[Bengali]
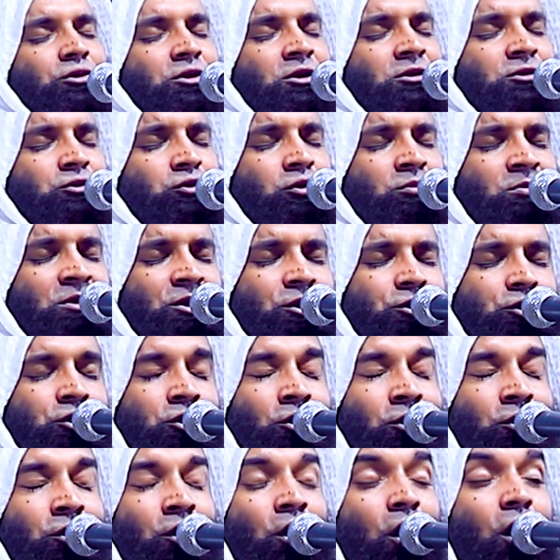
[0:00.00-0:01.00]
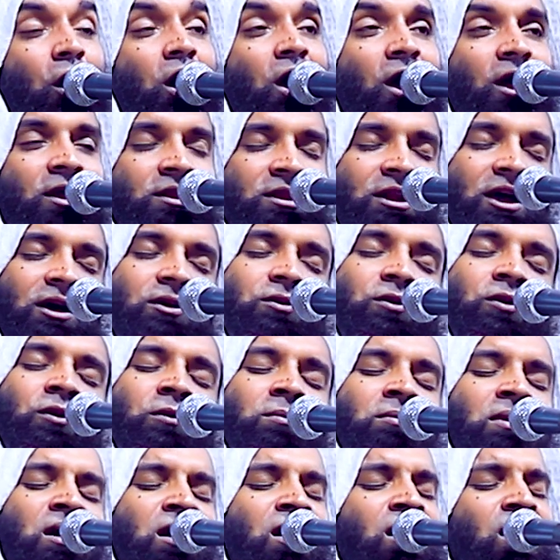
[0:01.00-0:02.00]
যদি তুমি শোনো দেখো
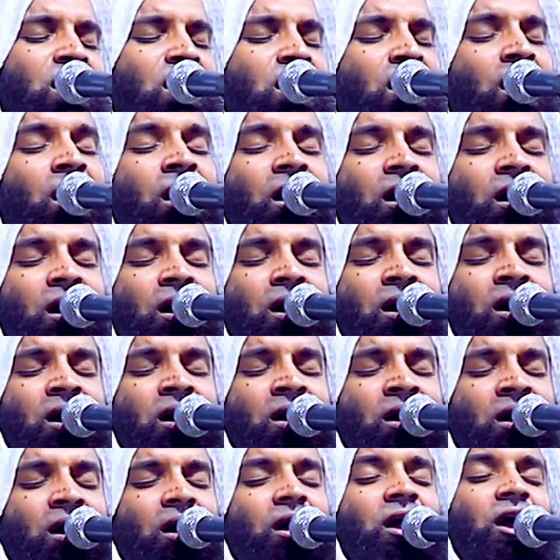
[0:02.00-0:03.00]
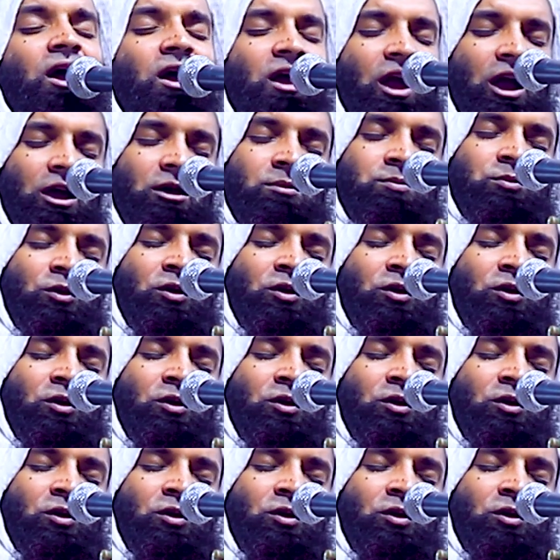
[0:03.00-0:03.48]
মা এই